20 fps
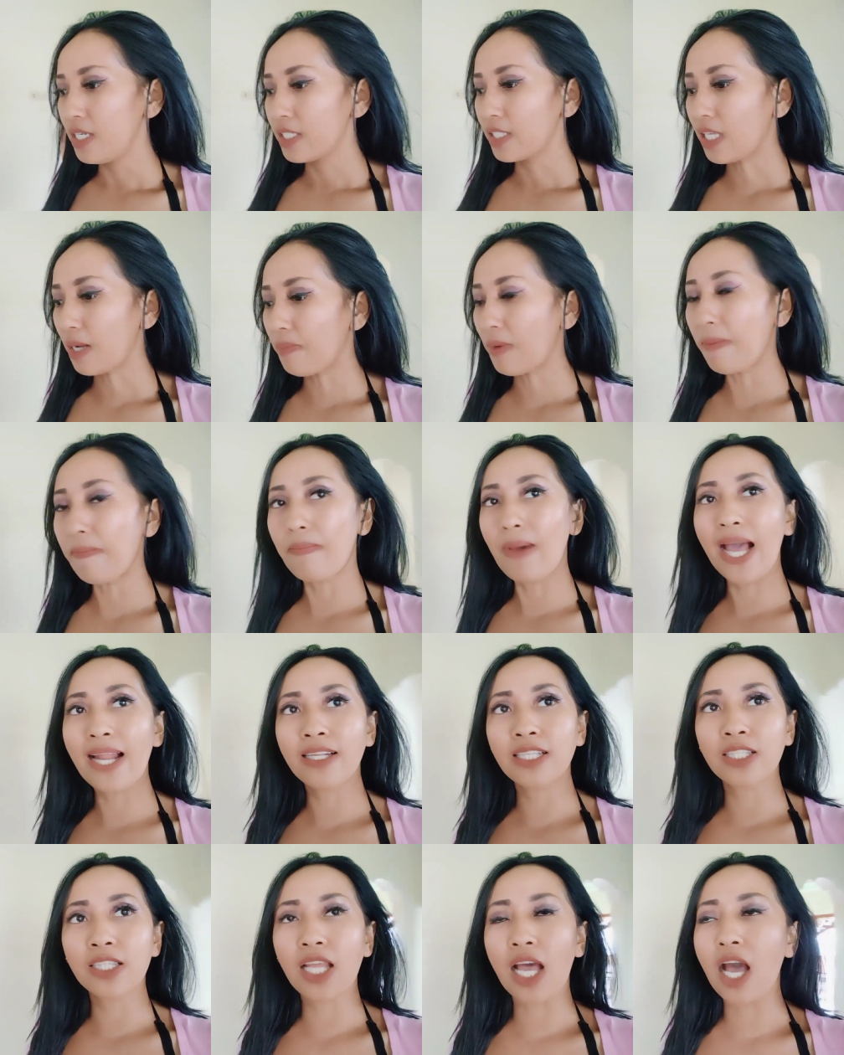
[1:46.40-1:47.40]
sama
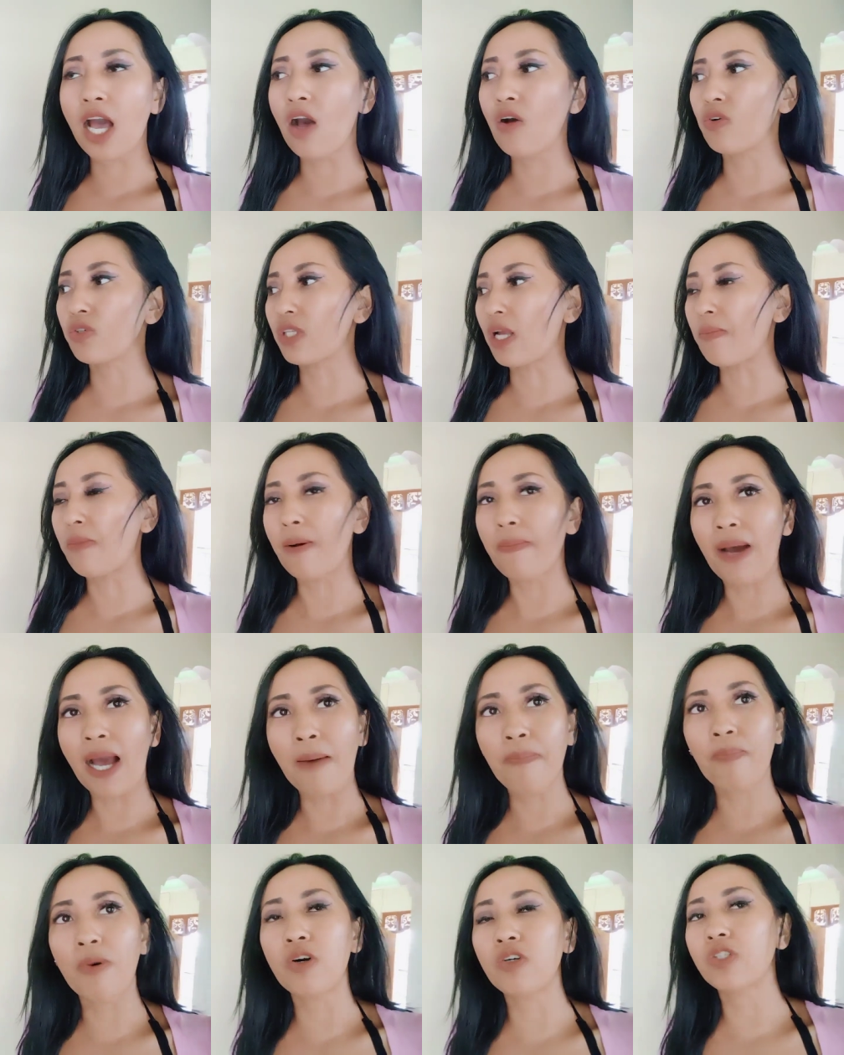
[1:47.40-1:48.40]
mantau, sama
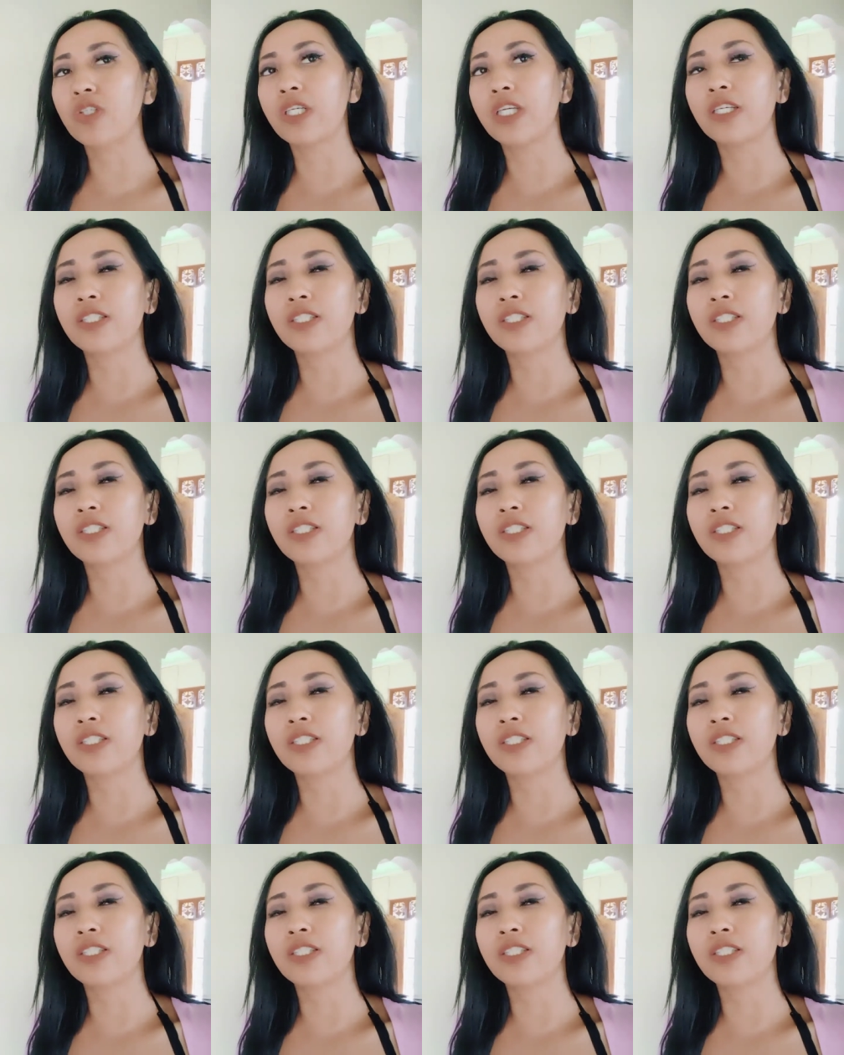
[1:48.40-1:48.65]
bapo.